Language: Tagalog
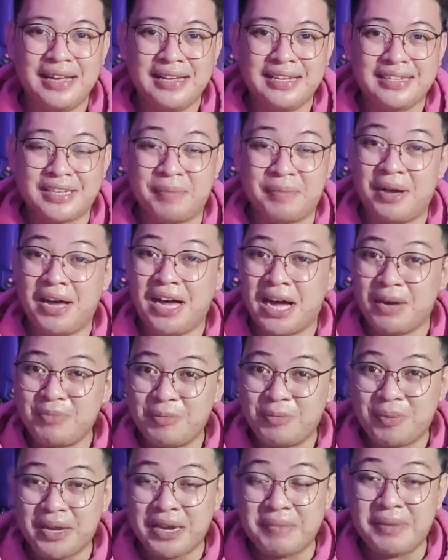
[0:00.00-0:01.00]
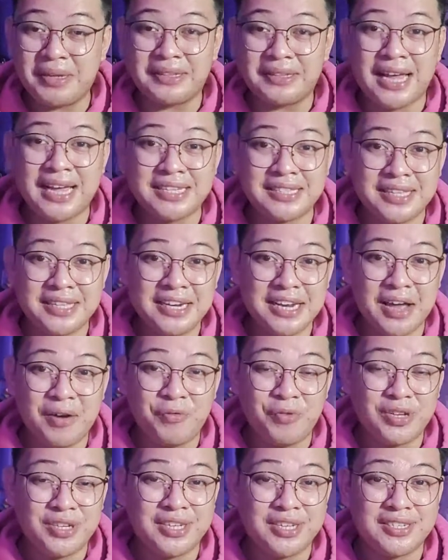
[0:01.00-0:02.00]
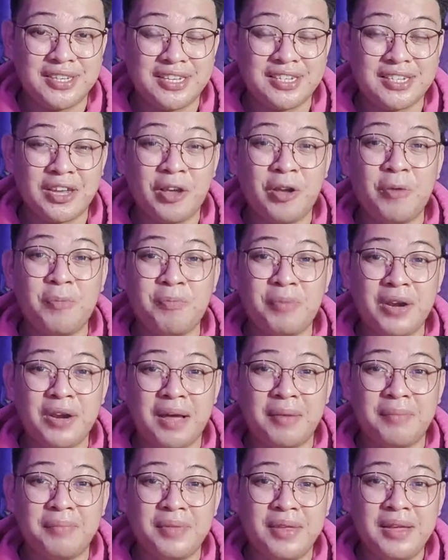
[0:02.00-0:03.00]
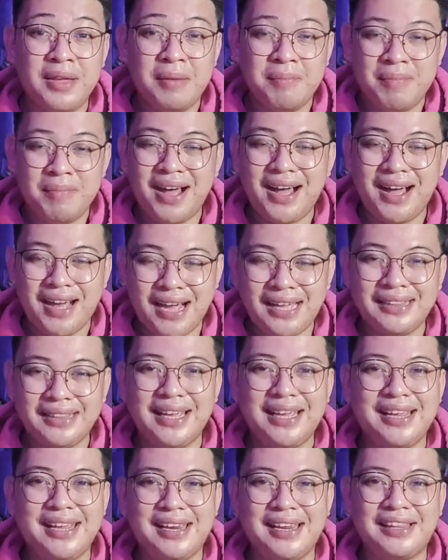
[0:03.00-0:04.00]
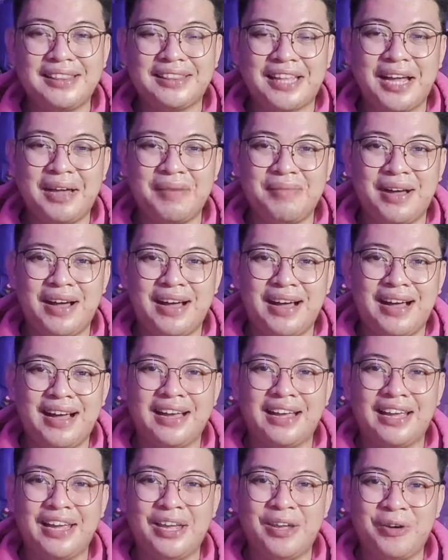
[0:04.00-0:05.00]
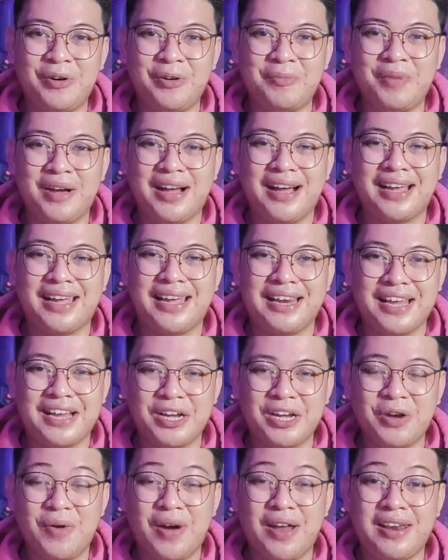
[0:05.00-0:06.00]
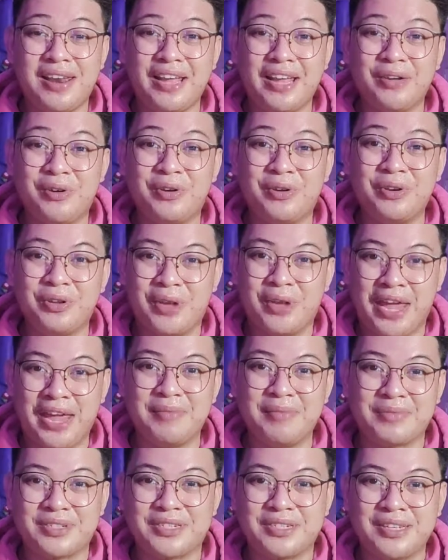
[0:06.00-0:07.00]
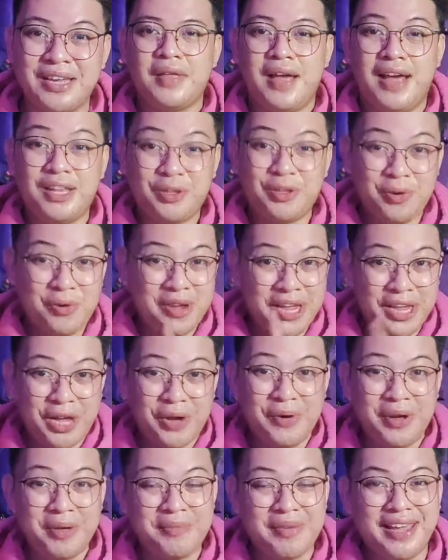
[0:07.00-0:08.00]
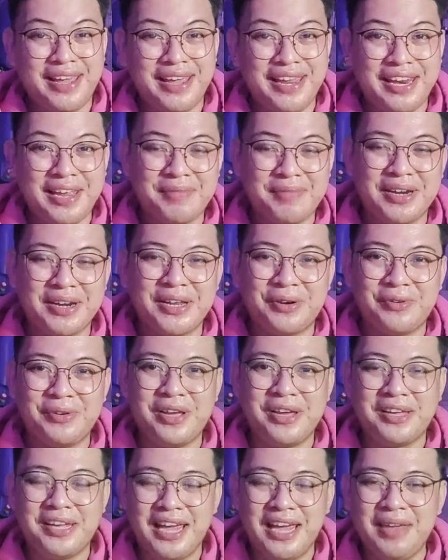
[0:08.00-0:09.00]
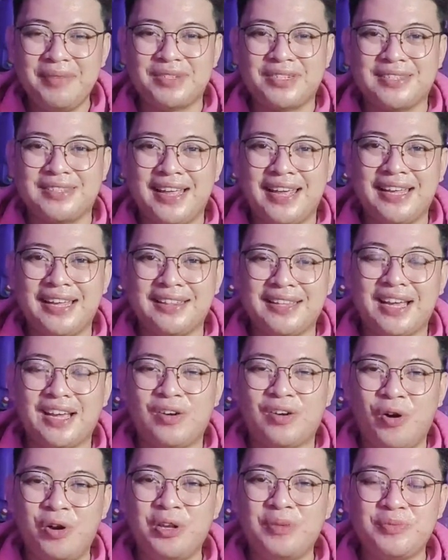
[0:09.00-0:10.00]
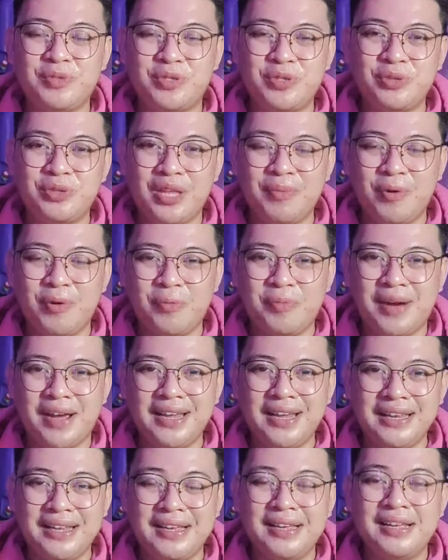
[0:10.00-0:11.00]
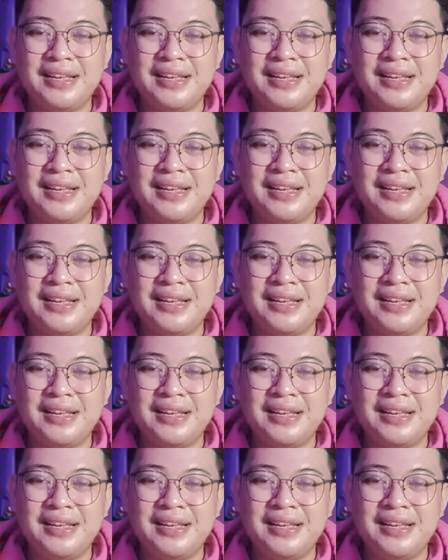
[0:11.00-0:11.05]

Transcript: Samahan mo pa ng mataas na RAM which is 6GB of RAM, maahandle niya ng tama ang iyong mga ginagawa like on games. At kung ikaw ay mahilig maglaro ng games like the Call of Duty Mobile,